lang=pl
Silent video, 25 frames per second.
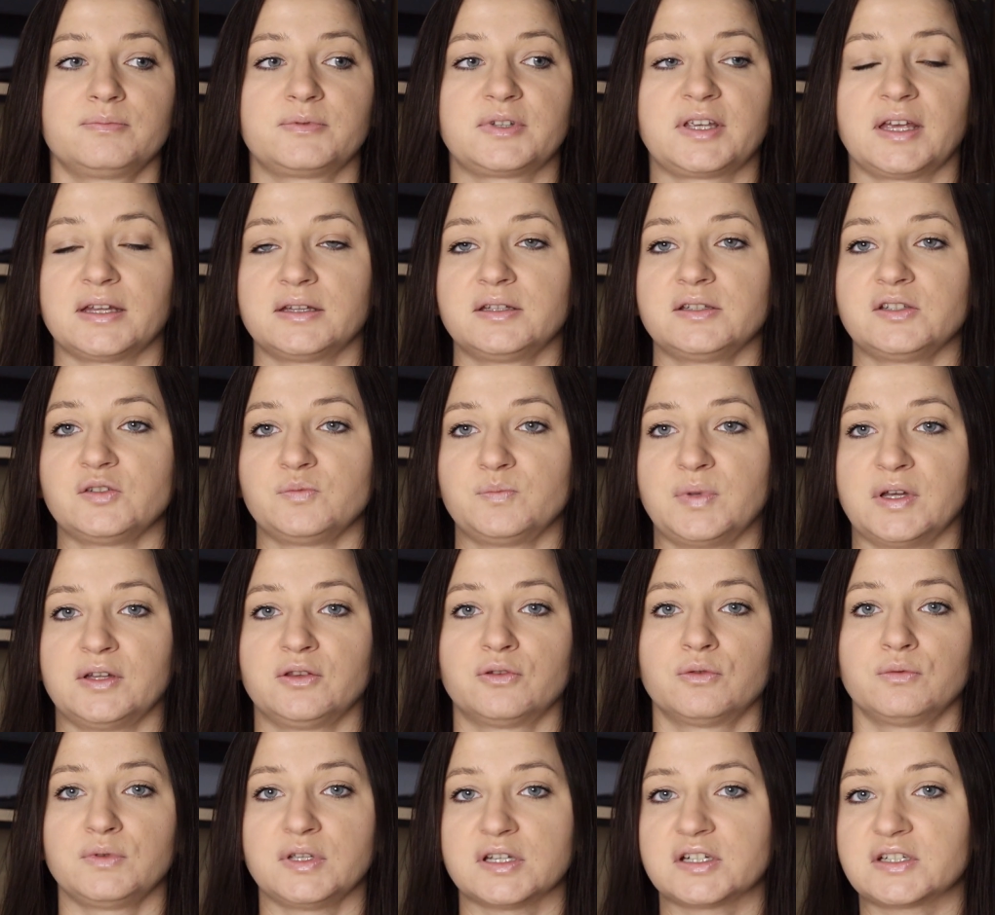kiedyś
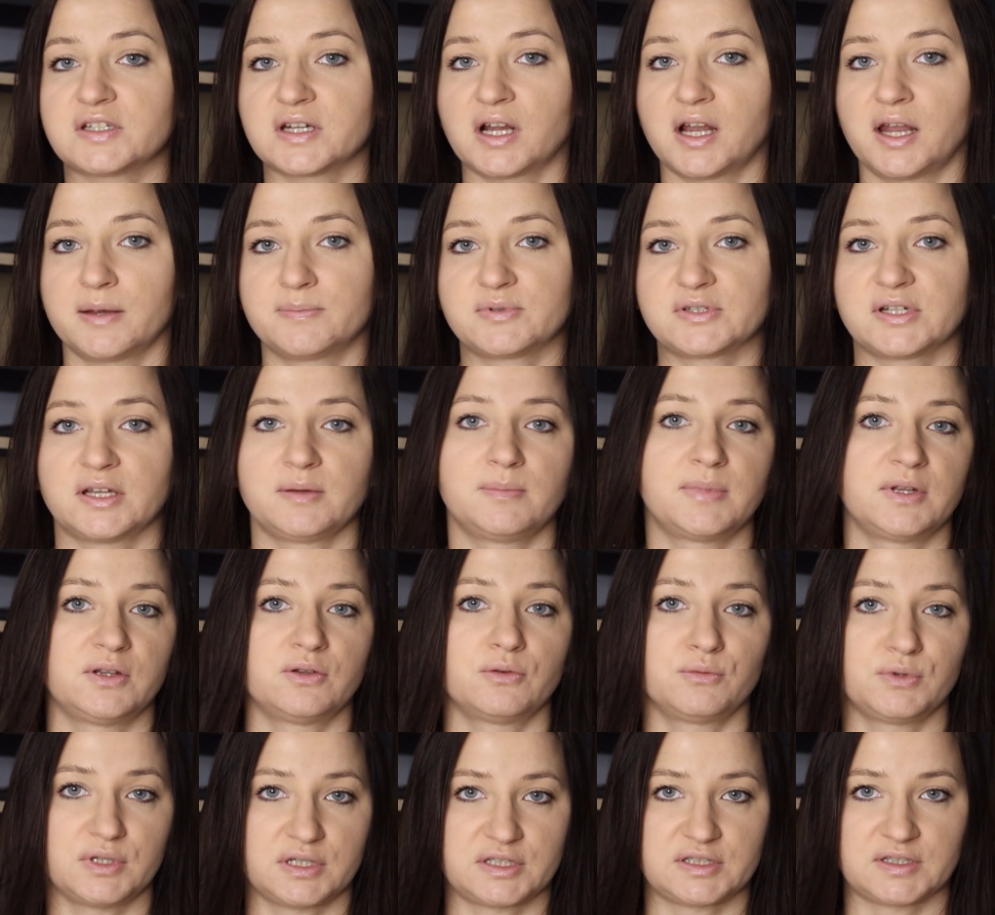będą jeszcze lepsze i
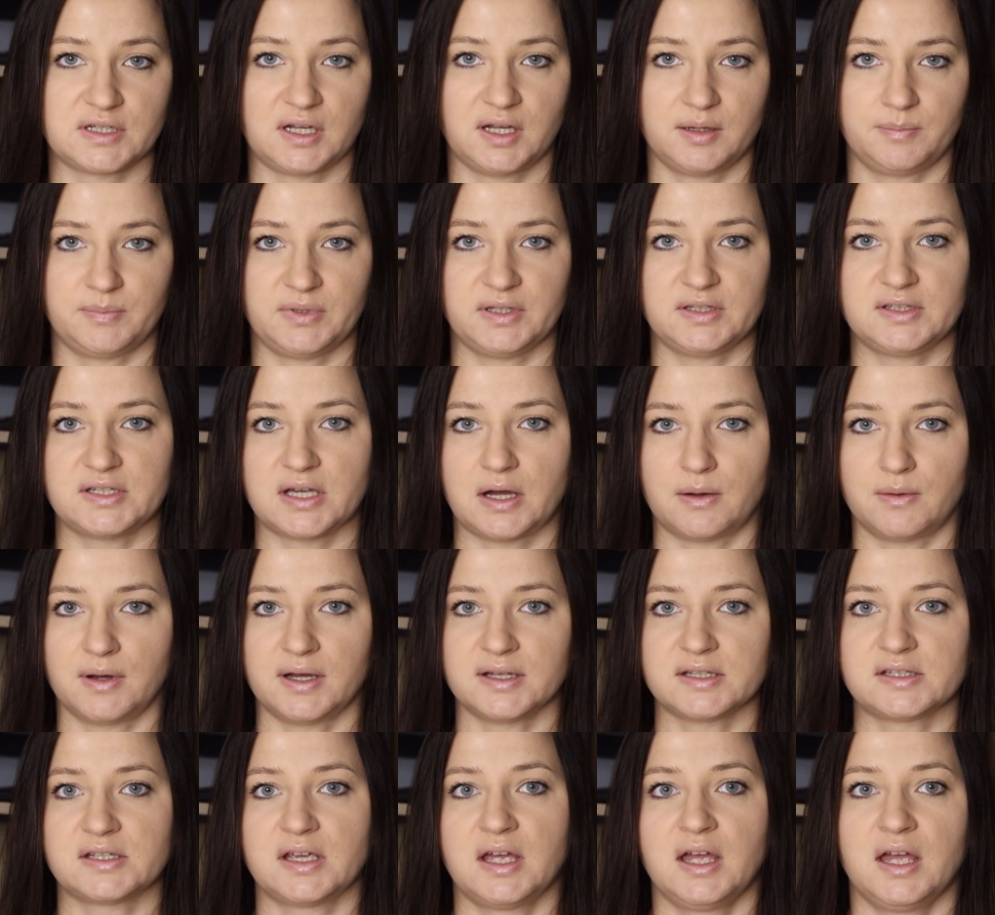będą jeszcze lepiej
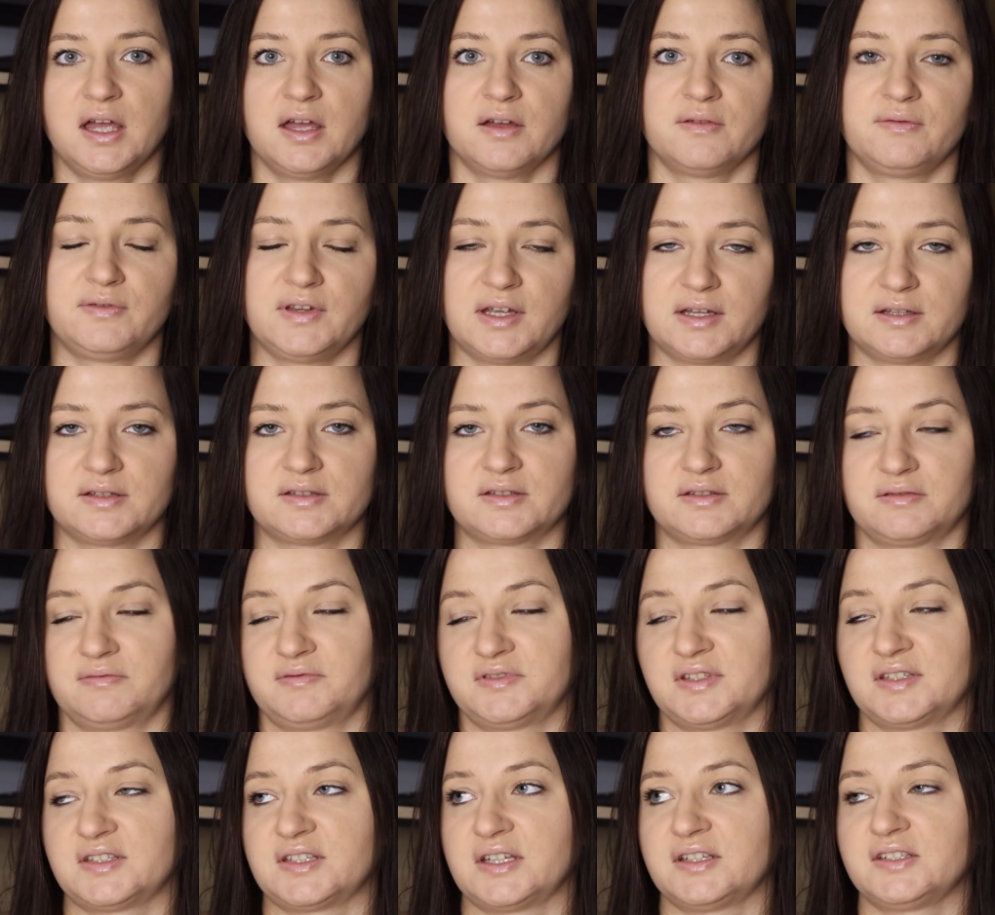działać, więc w
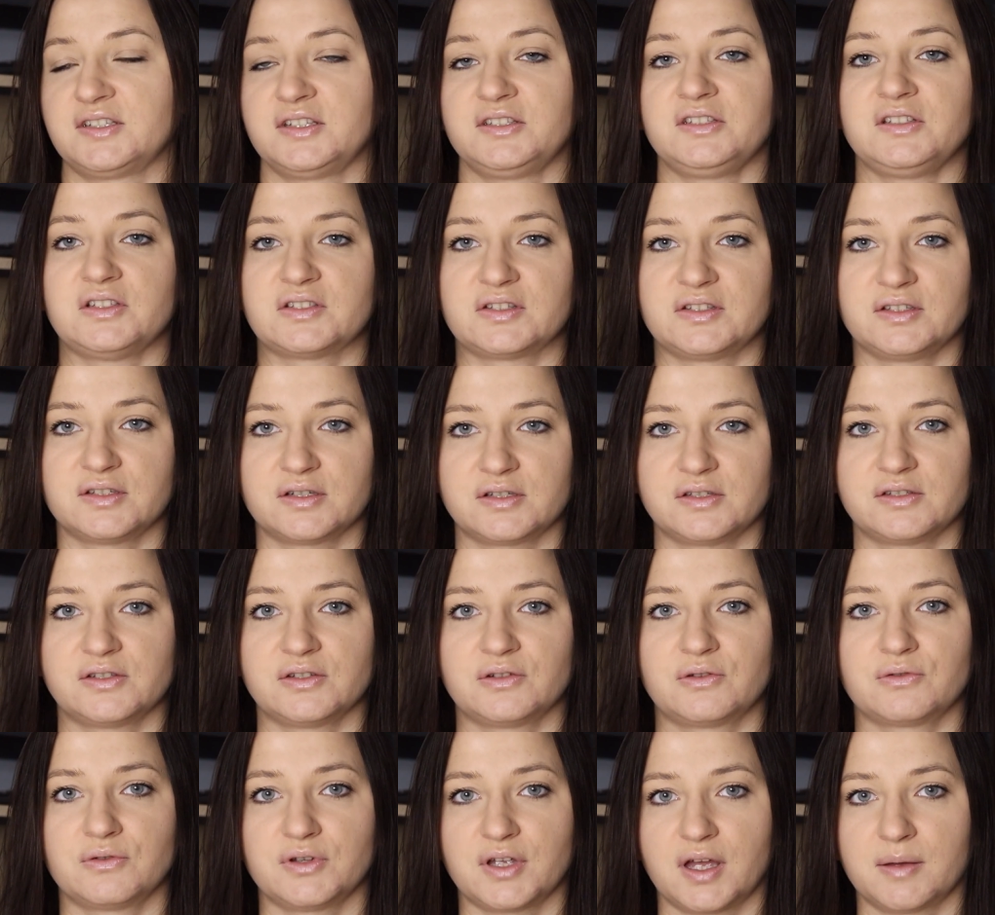zasadzie nic nie
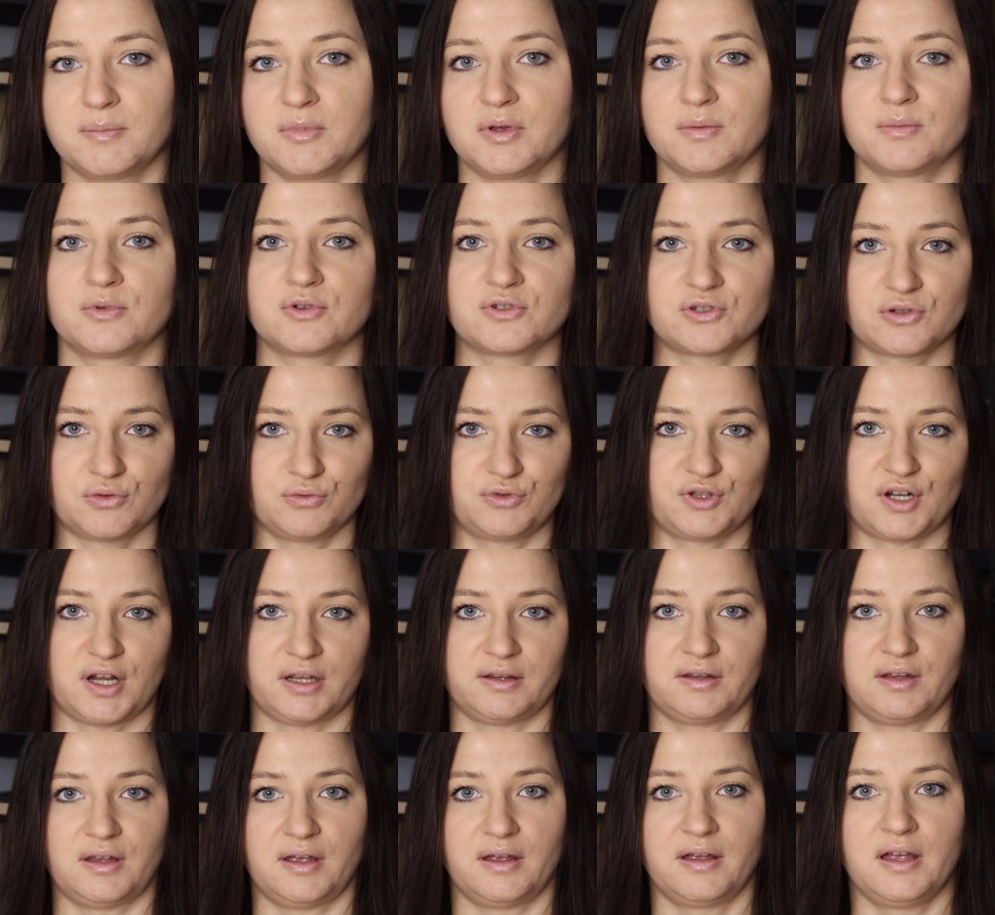ryzykujemy, może
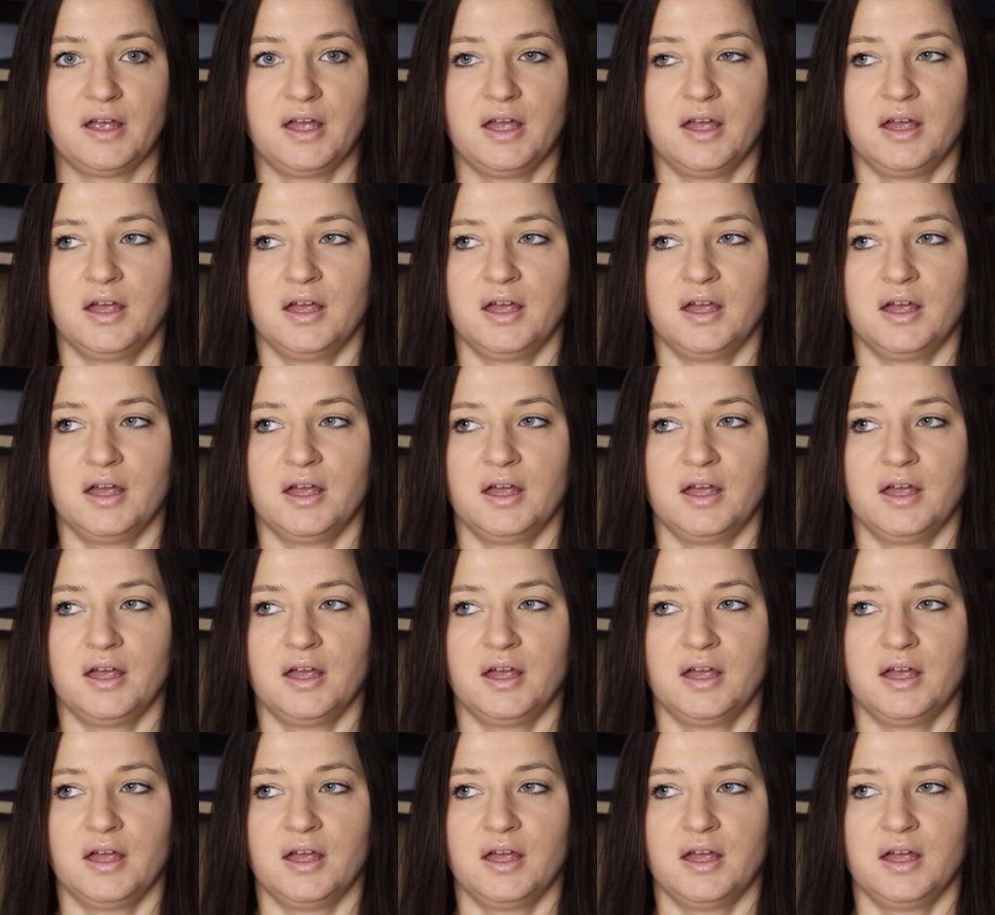utratę